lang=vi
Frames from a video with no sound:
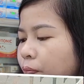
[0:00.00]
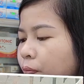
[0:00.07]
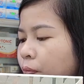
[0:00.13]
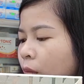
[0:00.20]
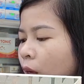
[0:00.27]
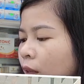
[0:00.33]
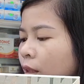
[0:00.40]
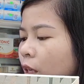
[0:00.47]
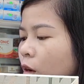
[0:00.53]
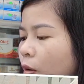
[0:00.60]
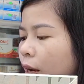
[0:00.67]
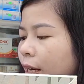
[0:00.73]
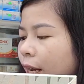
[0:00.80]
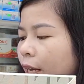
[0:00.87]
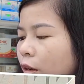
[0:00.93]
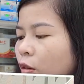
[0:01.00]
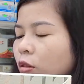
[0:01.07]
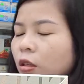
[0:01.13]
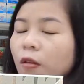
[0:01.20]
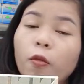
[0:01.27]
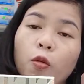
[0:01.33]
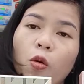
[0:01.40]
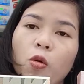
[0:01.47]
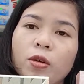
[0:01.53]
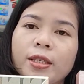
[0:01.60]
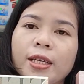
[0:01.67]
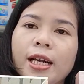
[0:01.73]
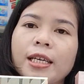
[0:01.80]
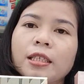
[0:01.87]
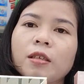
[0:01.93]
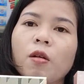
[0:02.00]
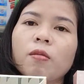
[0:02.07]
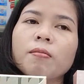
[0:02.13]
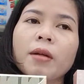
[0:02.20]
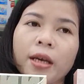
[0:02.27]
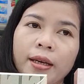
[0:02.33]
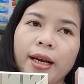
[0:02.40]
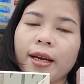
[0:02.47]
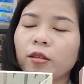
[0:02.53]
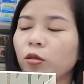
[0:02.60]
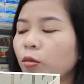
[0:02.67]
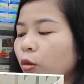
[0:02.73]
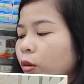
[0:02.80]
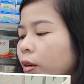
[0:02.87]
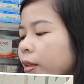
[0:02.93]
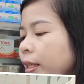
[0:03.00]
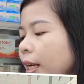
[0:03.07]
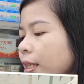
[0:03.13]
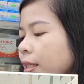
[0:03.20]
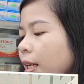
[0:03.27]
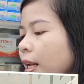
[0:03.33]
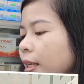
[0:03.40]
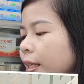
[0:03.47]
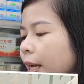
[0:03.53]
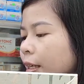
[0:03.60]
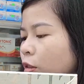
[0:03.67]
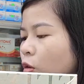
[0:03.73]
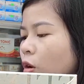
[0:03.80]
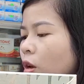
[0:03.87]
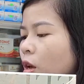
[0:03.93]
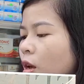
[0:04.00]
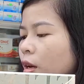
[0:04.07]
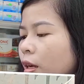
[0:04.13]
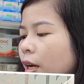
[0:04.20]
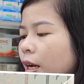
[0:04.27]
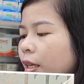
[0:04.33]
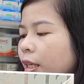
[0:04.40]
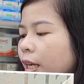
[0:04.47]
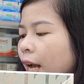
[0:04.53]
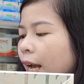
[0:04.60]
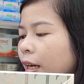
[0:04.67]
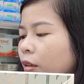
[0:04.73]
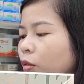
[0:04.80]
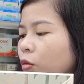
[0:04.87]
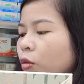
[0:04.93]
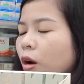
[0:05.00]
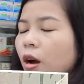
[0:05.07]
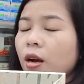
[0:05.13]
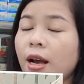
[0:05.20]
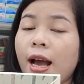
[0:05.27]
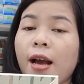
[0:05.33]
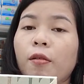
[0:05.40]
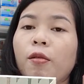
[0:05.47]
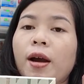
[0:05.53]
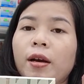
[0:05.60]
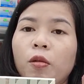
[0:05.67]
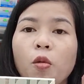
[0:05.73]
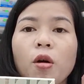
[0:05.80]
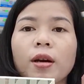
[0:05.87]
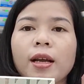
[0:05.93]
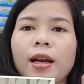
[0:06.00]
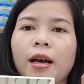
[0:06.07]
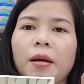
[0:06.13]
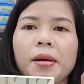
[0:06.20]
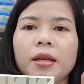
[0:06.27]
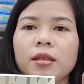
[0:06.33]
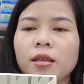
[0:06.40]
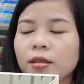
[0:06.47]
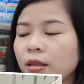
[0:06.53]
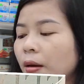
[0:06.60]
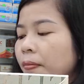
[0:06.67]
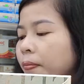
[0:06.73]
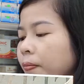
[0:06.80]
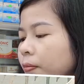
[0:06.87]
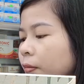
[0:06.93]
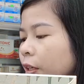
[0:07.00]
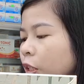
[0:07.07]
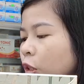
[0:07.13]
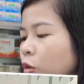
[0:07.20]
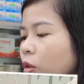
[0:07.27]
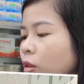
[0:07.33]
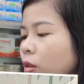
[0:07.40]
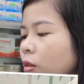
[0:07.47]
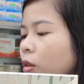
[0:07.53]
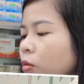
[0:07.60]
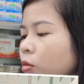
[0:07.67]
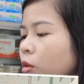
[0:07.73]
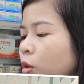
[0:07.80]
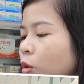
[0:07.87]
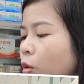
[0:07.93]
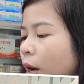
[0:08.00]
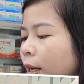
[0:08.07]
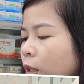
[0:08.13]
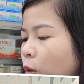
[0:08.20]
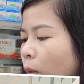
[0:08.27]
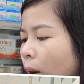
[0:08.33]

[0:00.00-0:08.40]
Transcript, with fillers: thì loại này nó sẽ phục hồi da sau bảy ngày thôi mọi người nhá, rất là nhanh thôi. Đấy, hàng, hàng của Hàn Quốc nên là các bạn yên tâm về xuất xứ, độ an toàn.